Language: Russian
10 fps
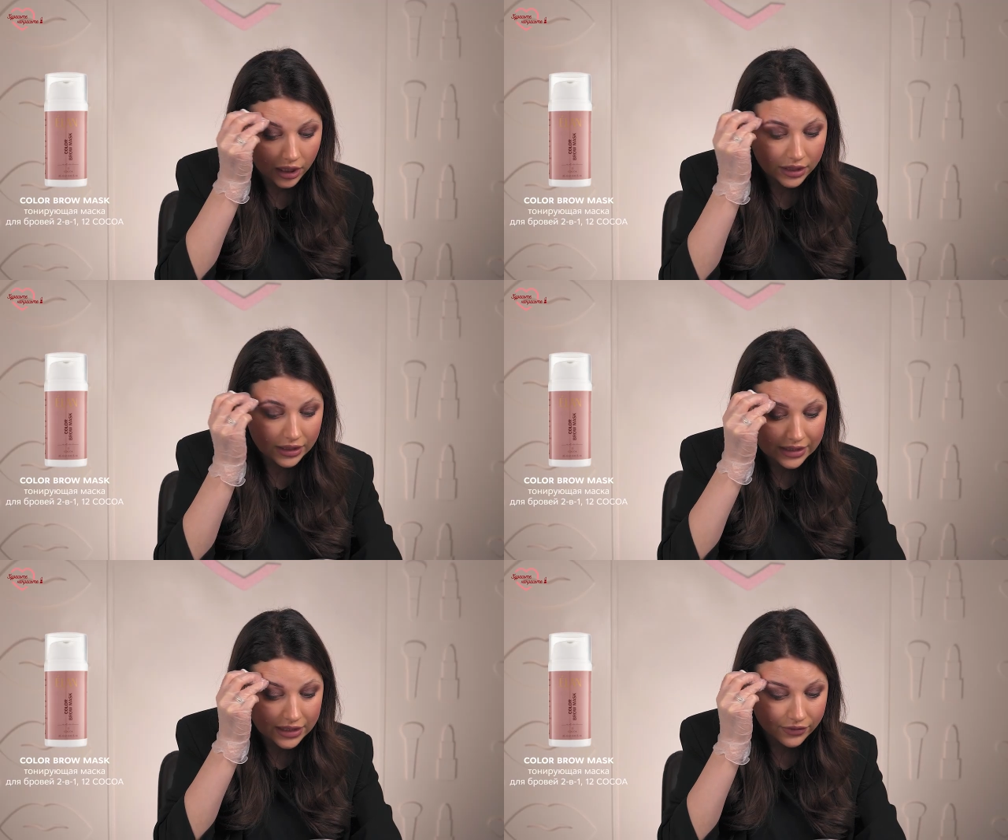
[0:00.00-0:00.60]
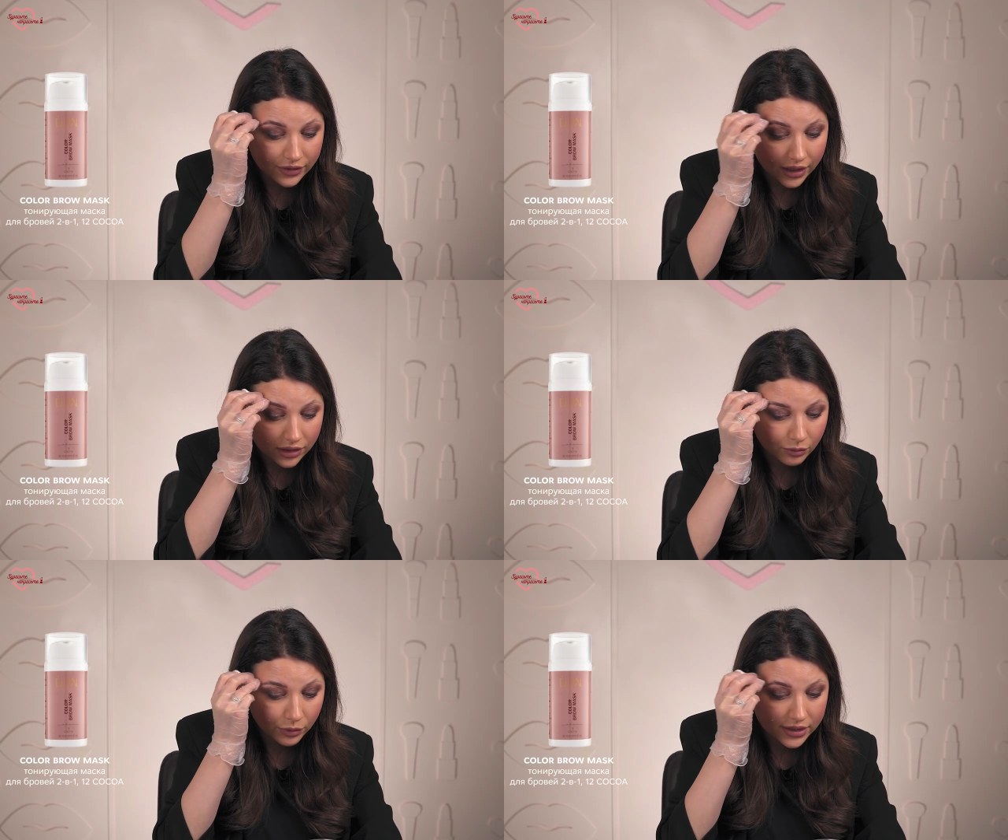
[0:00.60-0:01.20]
И
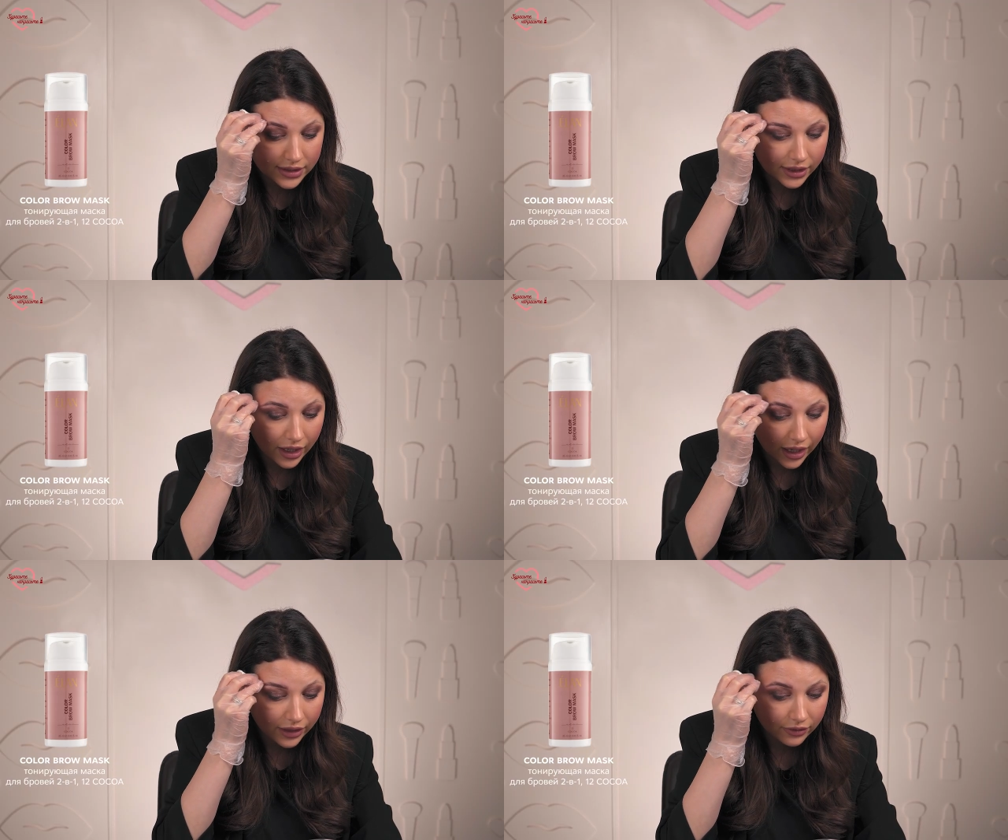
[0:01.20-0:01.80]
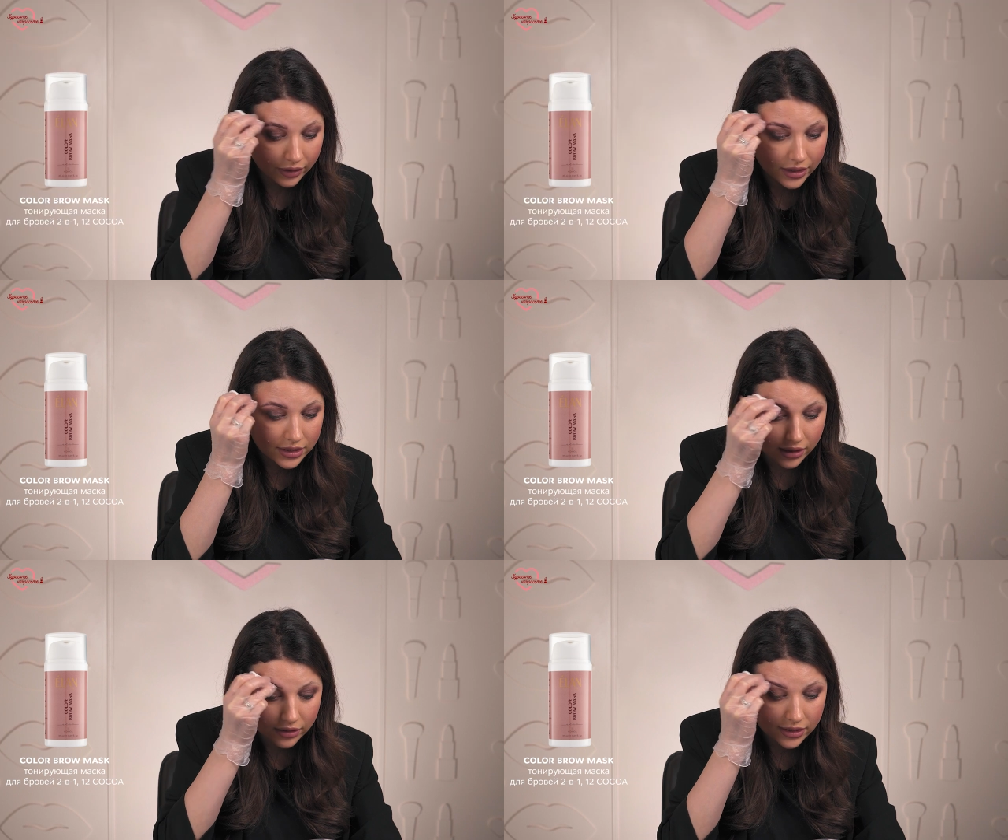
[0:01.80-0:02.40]
цвет
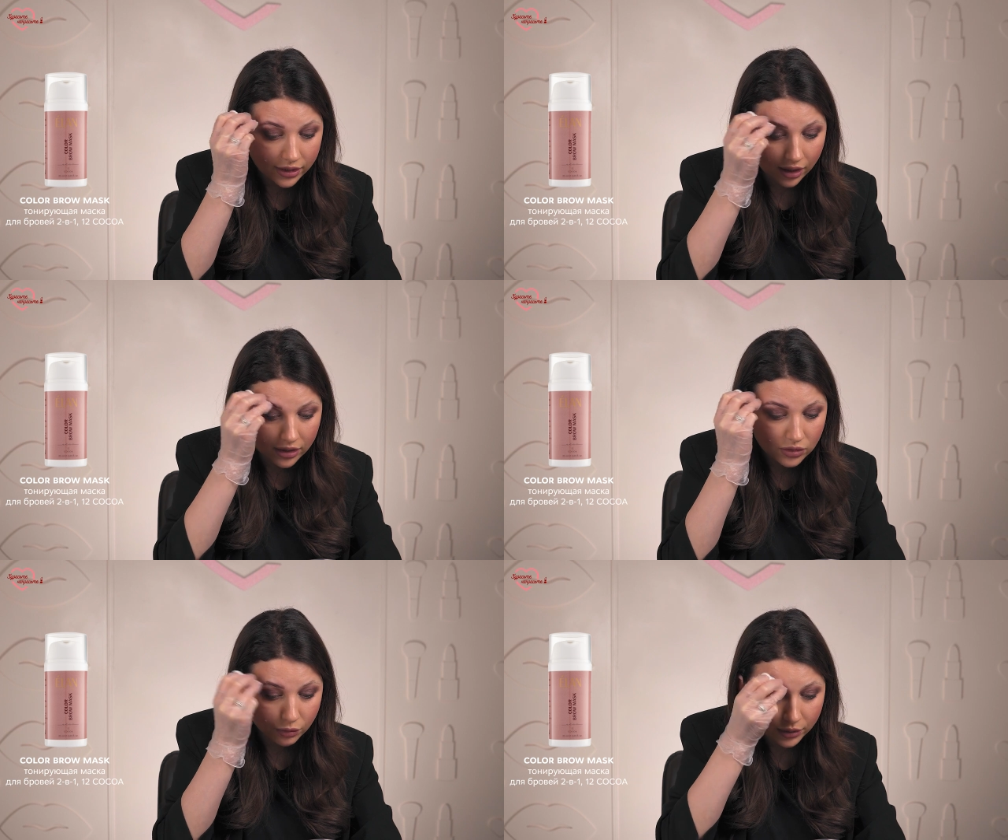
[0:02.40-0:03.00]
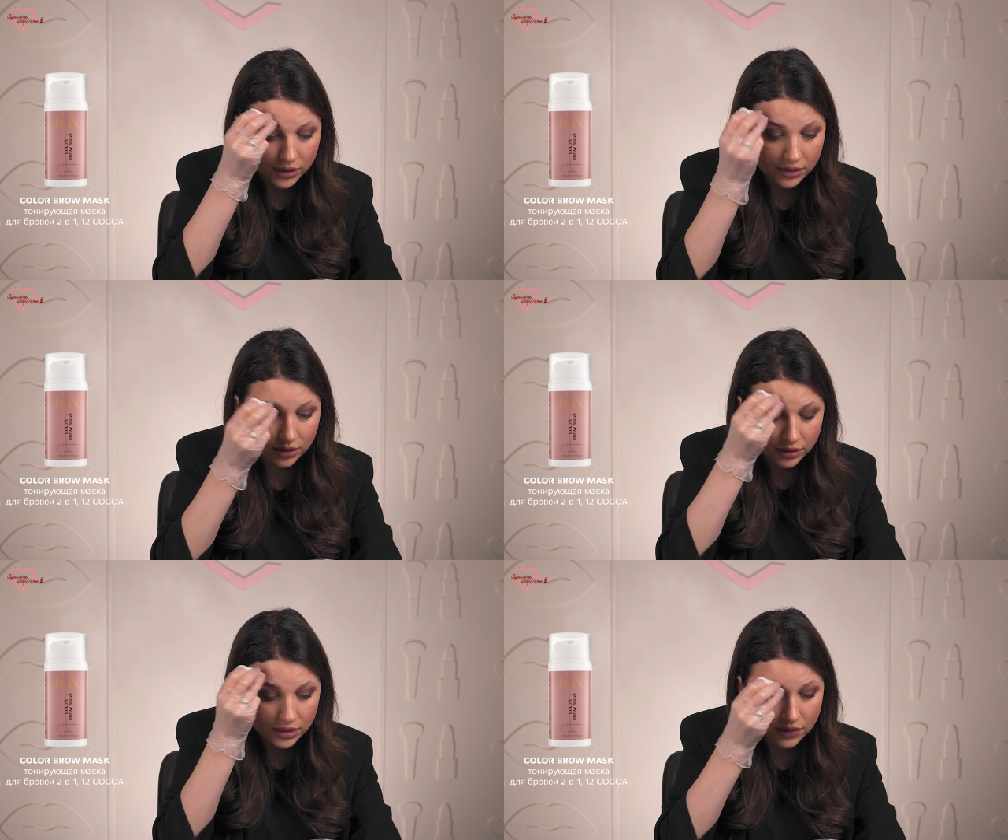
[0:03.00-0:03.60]
подстраивается сразу под
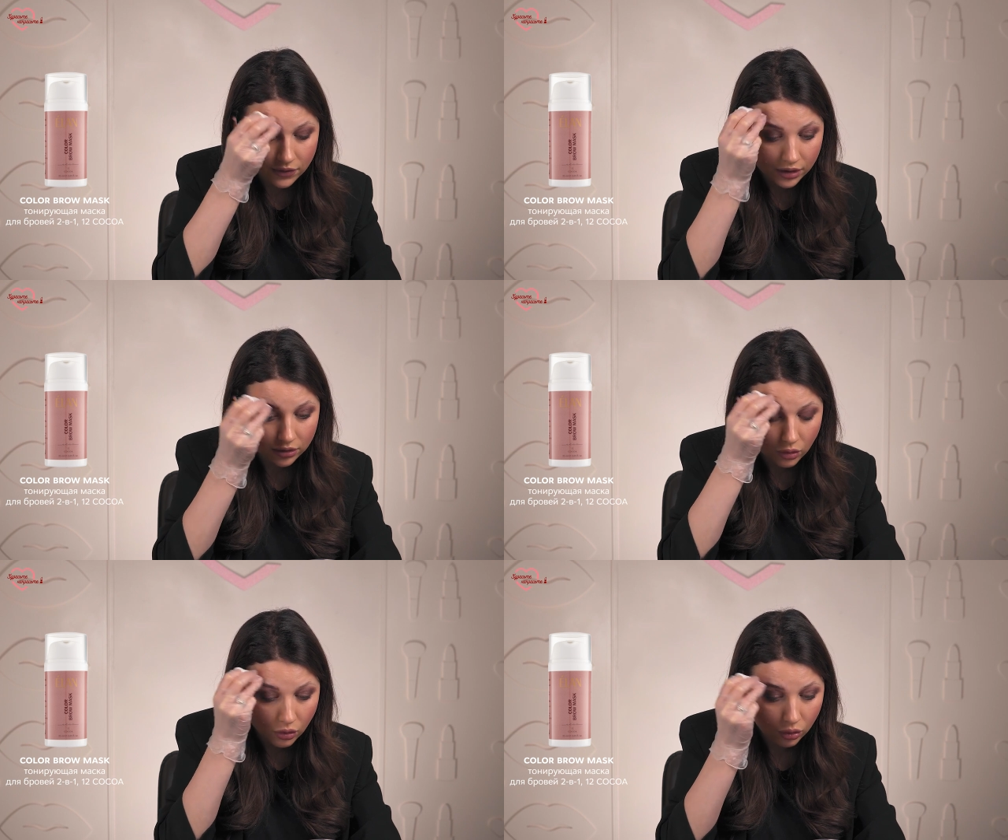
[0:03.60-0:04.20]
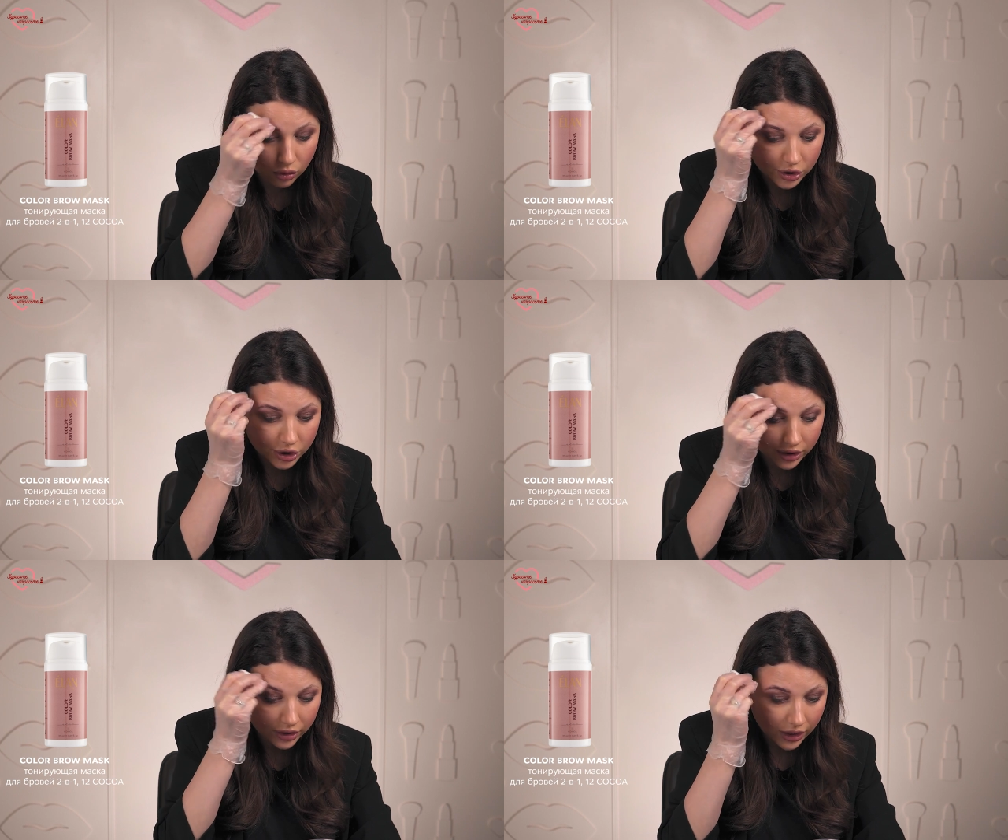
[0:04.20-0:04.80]
цвет
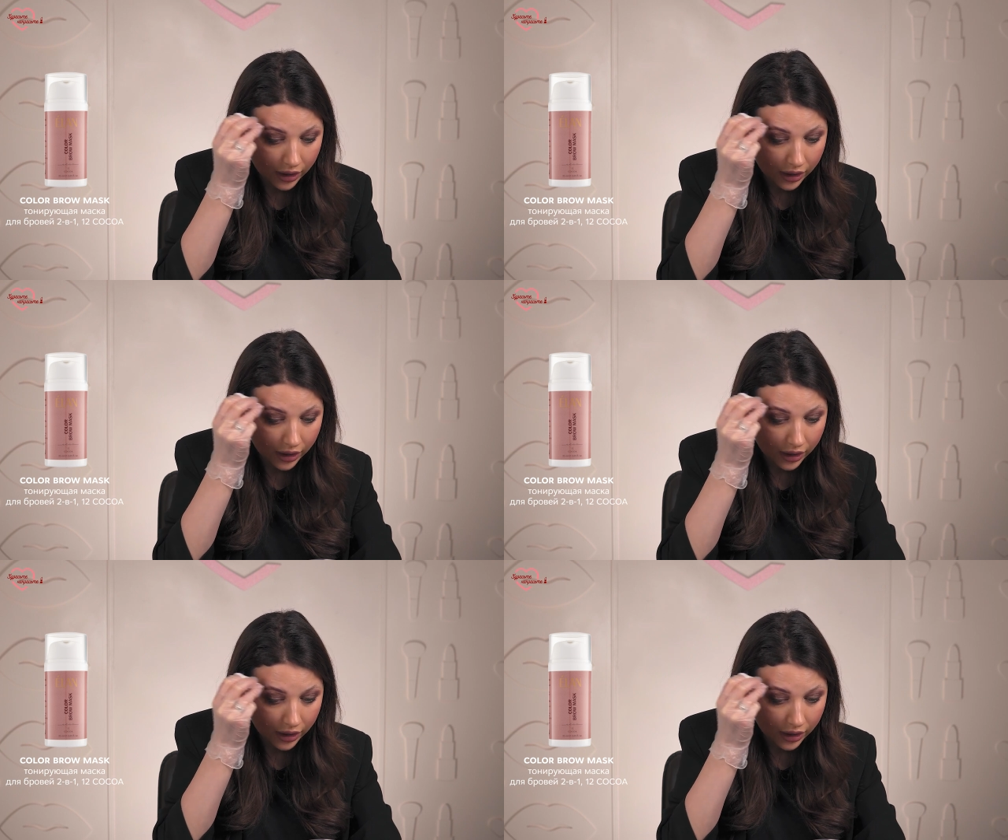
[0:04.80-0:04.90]
кожи,